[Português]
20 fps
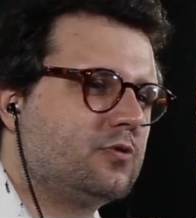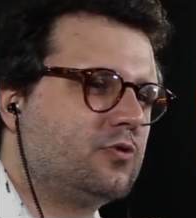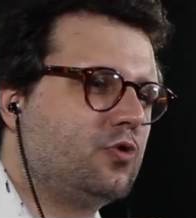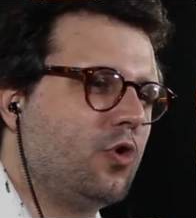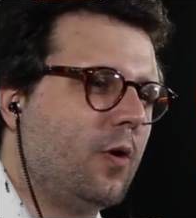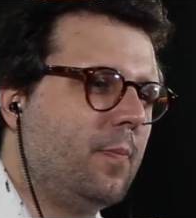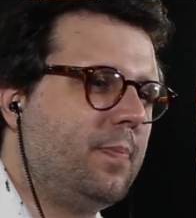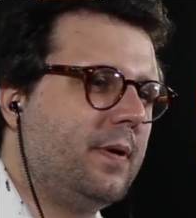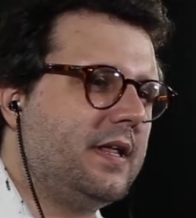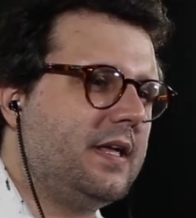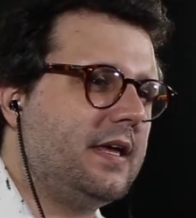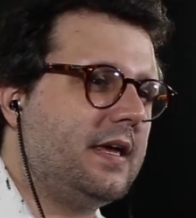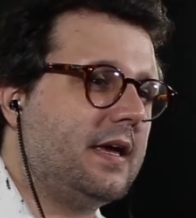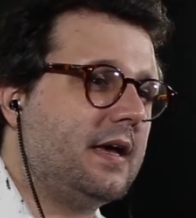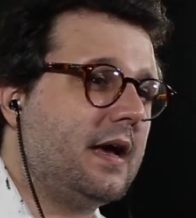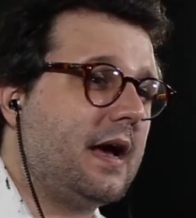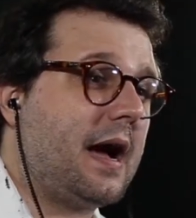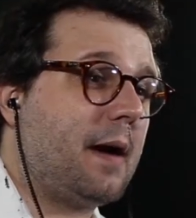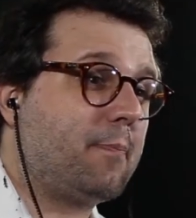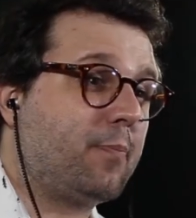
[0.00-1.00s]

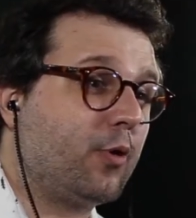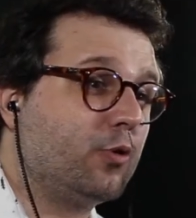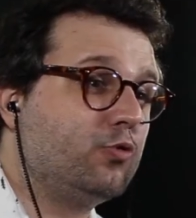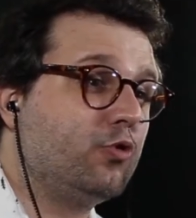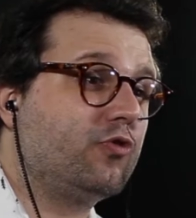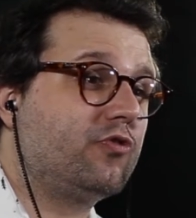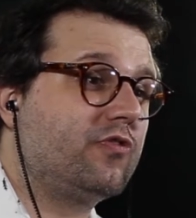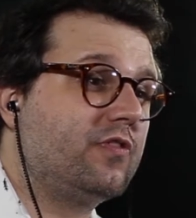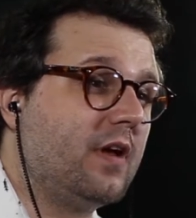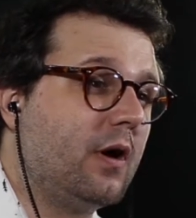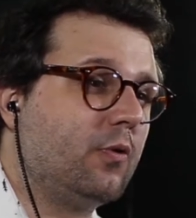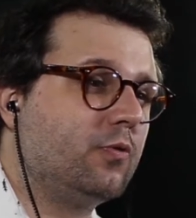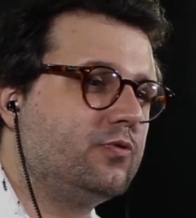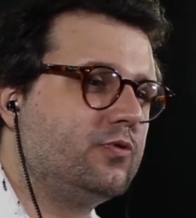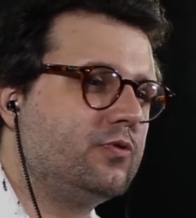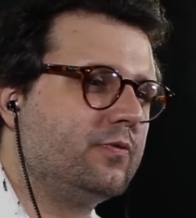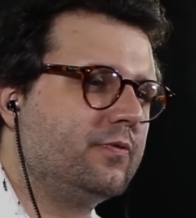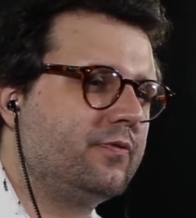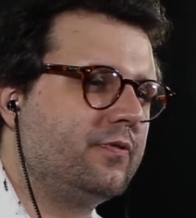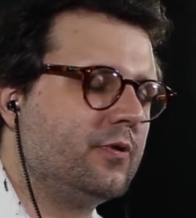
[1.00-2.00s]
sobre a produção
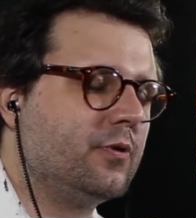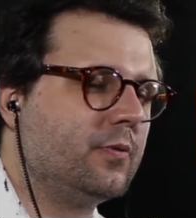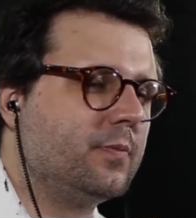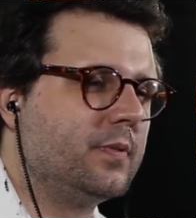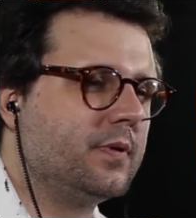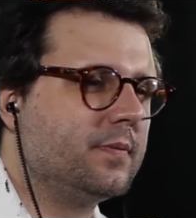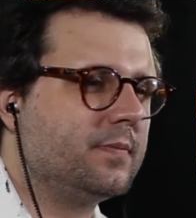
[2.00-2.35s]
de um filme?